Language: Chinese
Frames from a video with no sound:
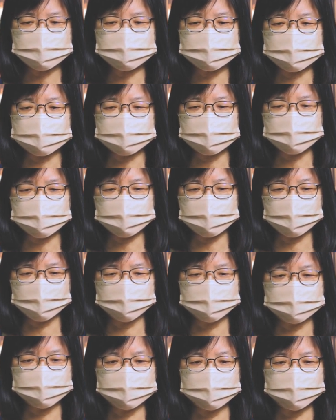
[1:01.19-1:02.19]
实才是
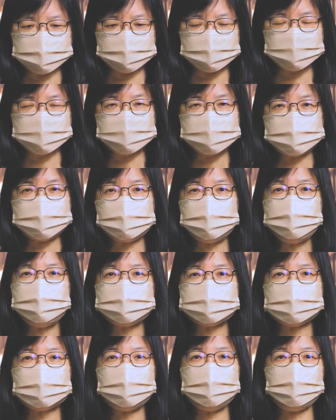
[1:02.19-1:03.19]
仇敌。神
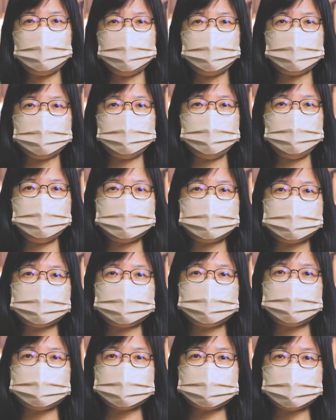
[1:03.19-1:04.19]
不要我们去
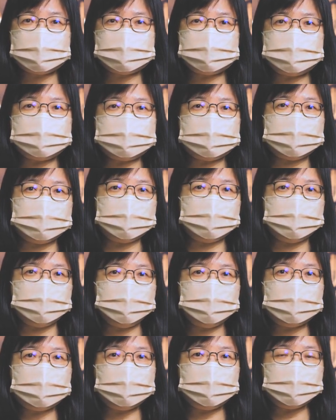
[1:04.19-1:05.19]
跟这样子的
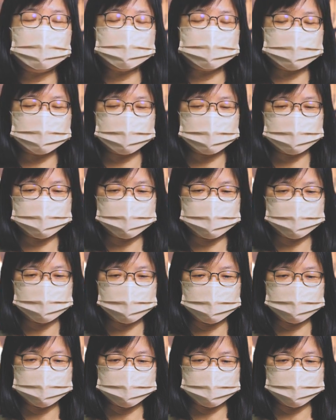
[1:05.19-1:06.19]
状况的
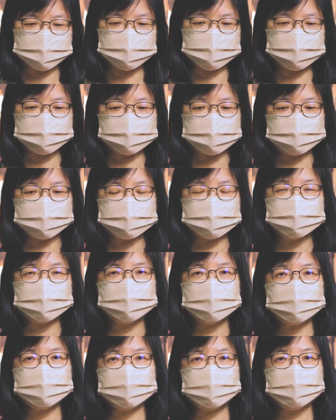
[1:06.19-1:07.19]
人合一。
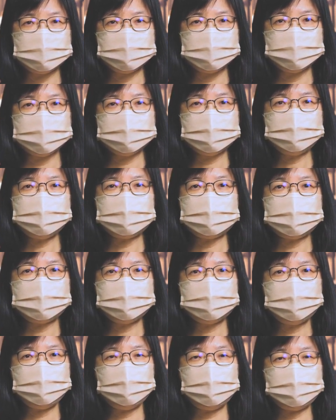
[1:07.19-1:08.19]
那么
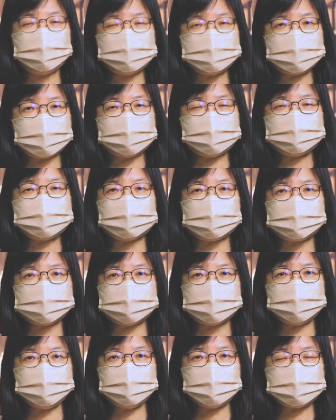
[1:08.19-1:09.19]
我们常常
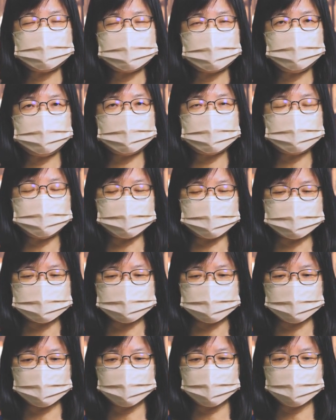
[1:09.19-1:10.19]
呢却陷入一种
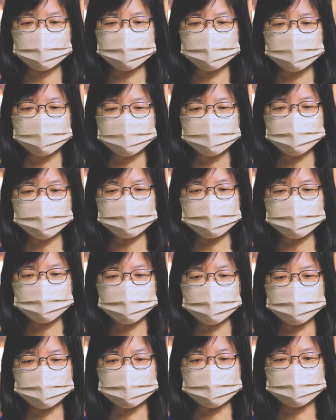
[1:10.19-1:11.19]
情况，就是
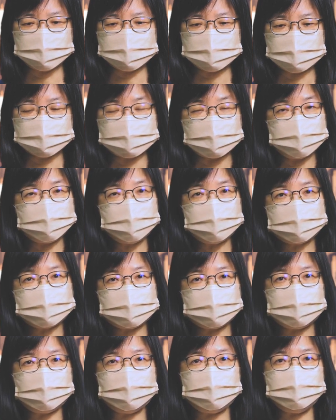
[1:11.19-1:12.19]
我们常常不
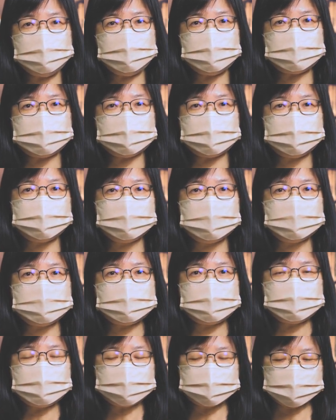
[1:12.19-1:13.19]
能够去跟
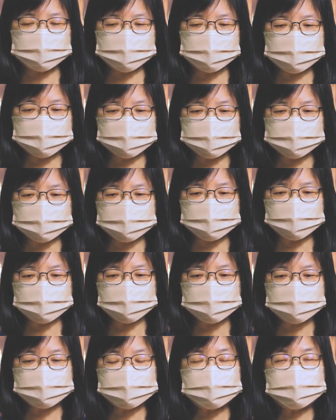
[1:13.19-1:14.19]
这样的人合一，
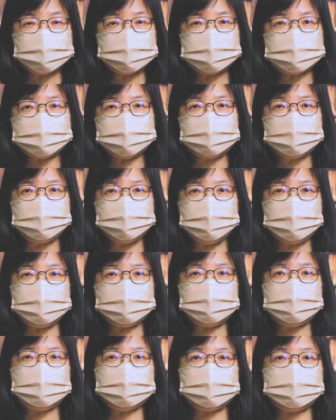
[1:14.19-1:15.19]
这些人却
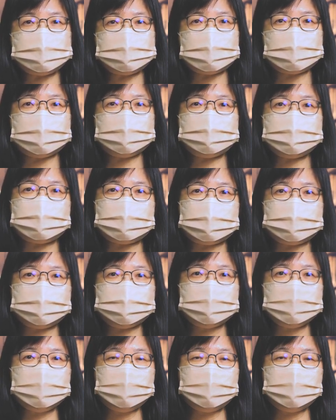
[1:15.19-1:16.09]
是常常